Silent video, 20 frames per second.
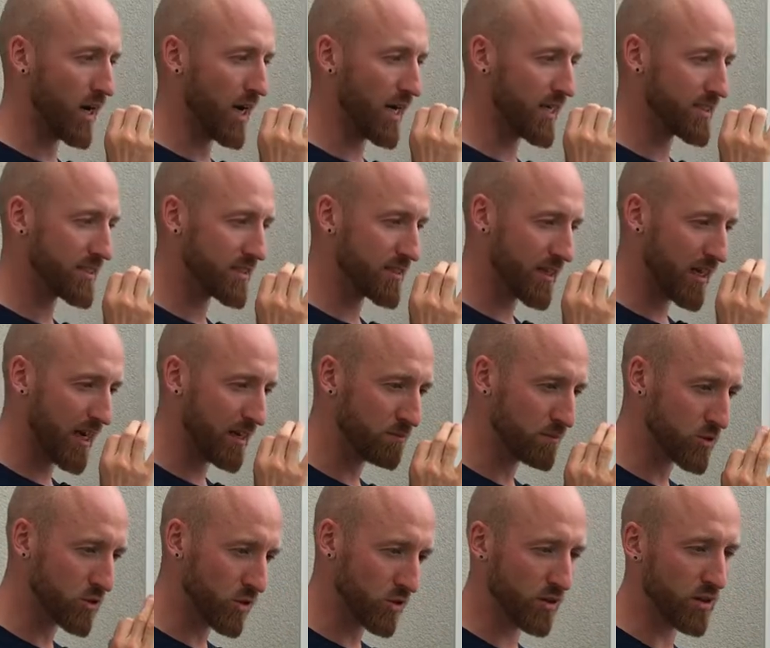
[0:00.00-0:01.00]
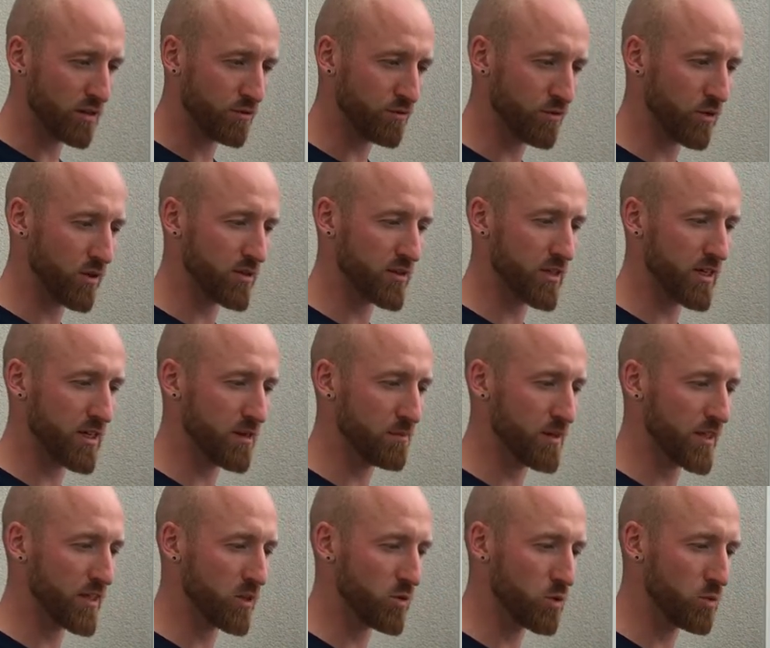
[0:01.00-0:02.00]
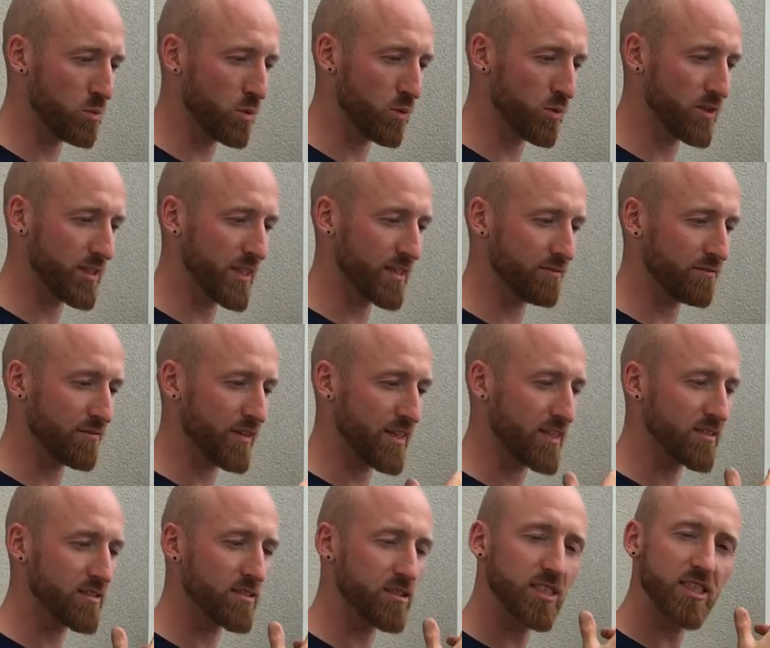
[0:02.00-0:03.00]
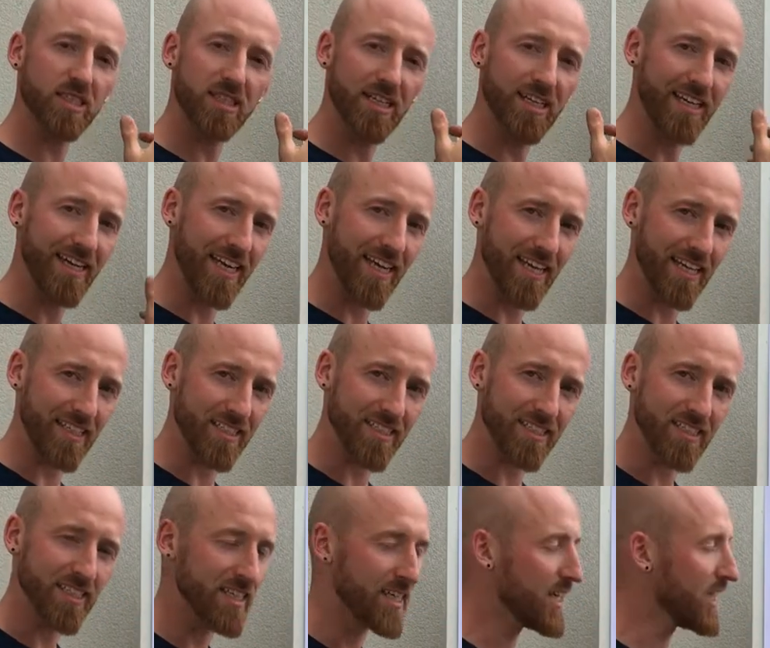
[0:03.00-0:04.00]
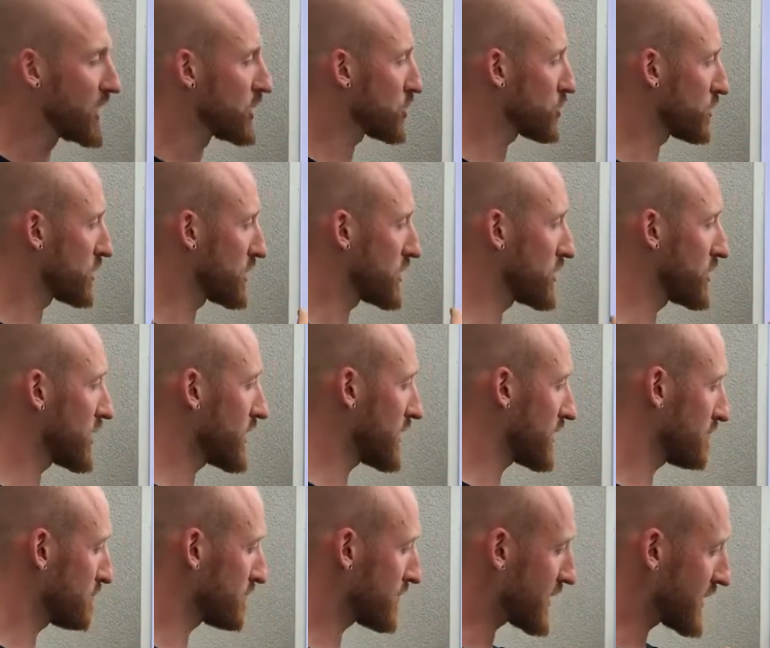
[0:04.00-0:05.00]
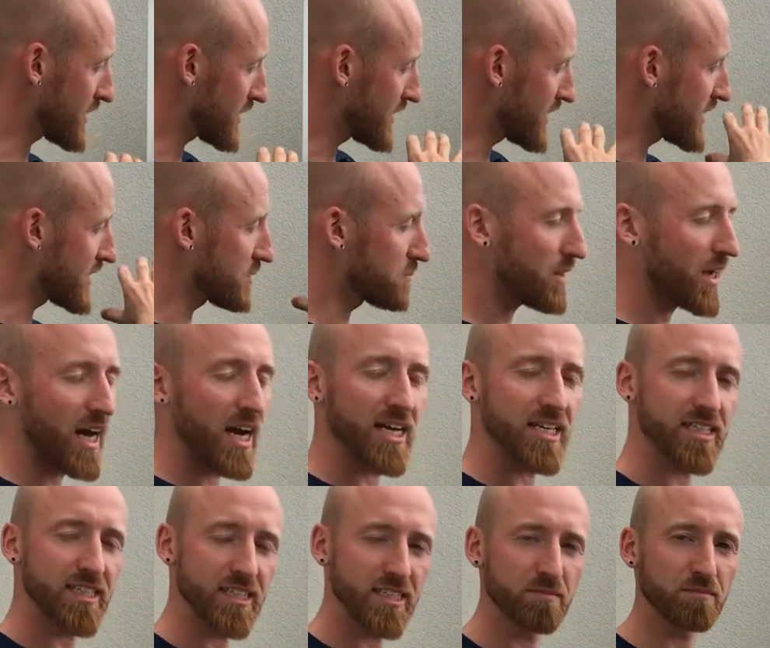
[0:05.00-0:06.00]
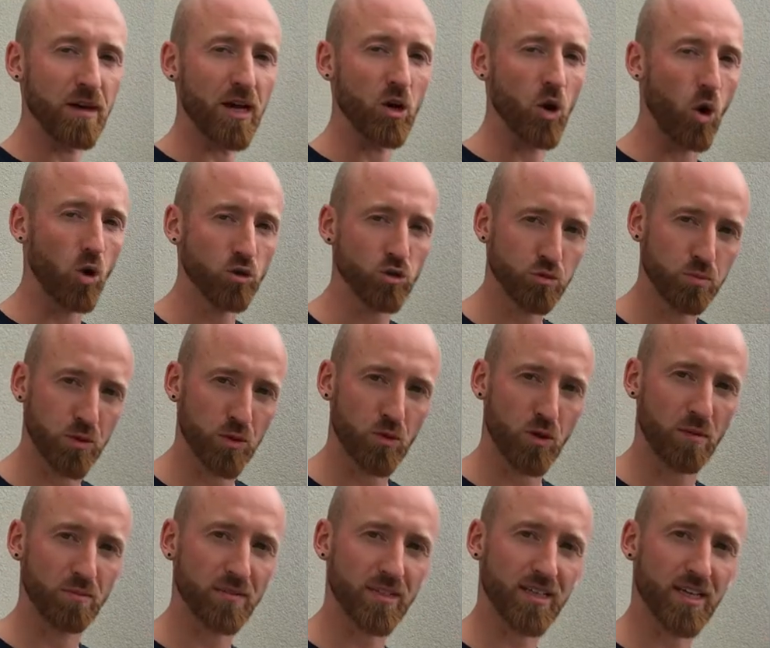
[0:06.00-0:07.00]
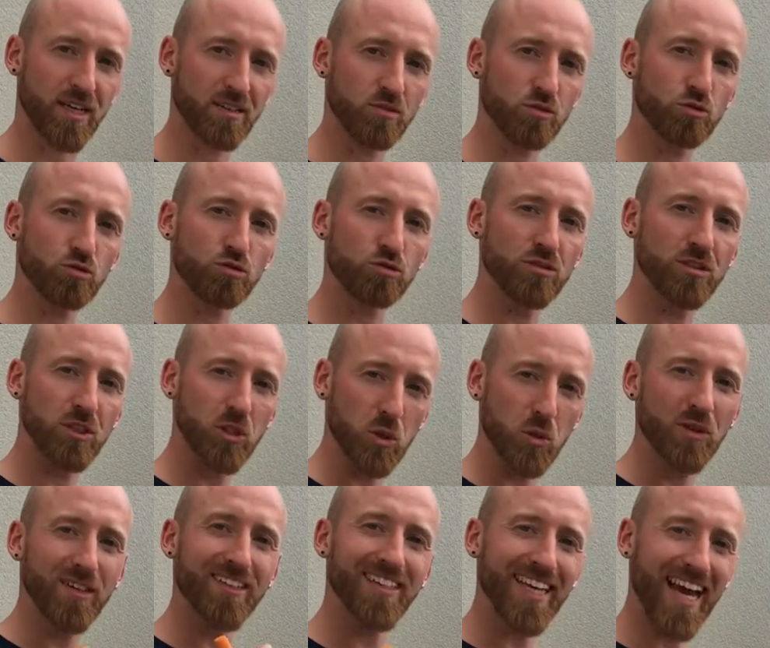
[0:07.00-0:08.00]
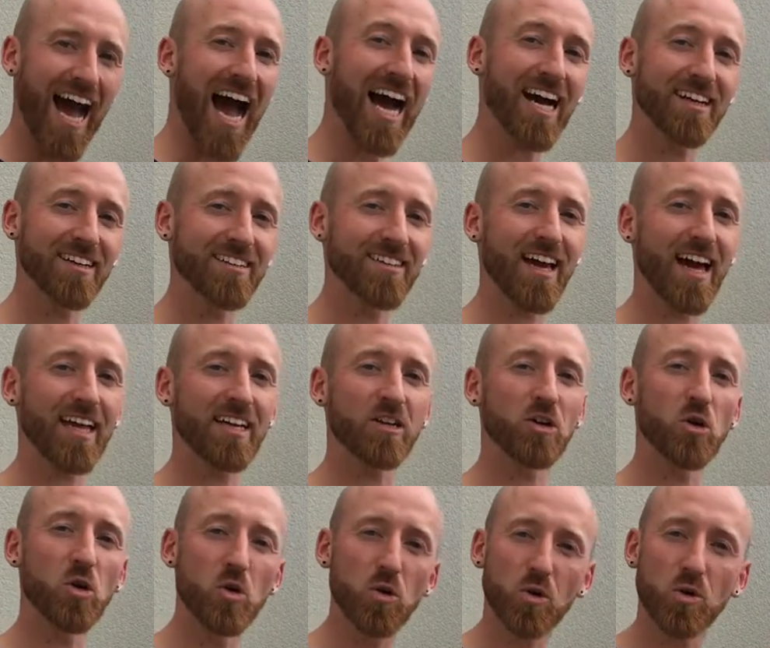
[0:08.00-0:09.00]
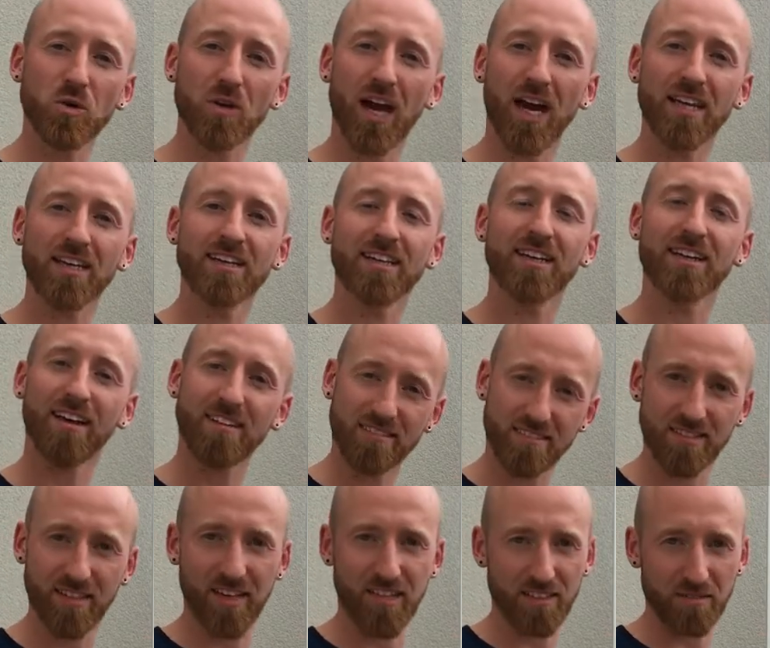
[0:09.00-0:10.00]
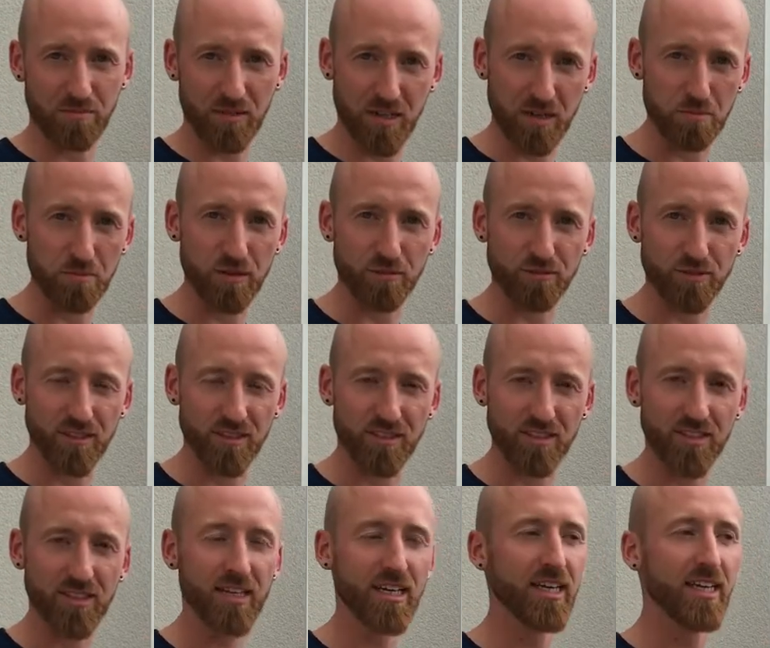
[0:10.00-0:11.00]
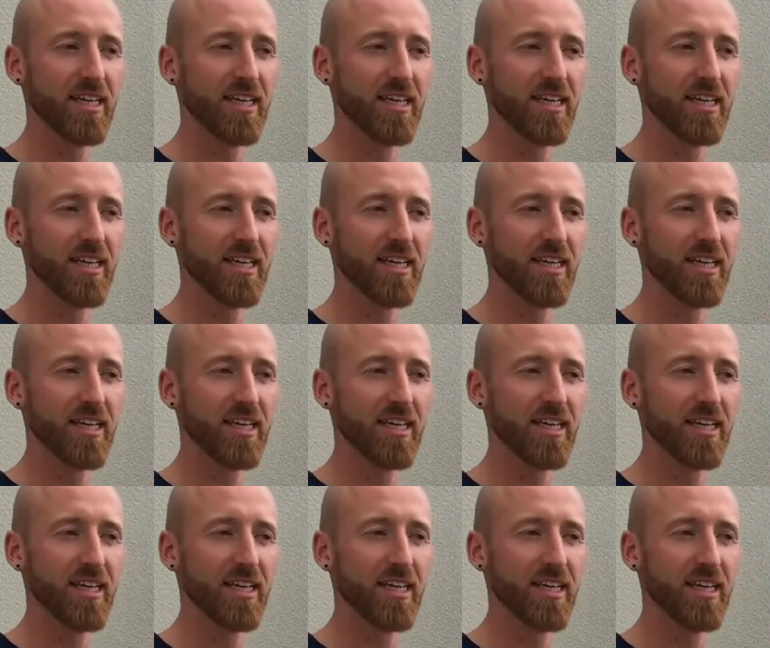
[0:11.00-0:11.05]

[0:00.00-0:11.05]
hast einen besonderen Vorteil bei der Übung, denn wenn es dir gelingt, schon in, ähm, diese Bereiche in Balance bekommen, dann kannst du schon in jungen Jahren ein Glück und eine Gelassenheit im Leben erfinden,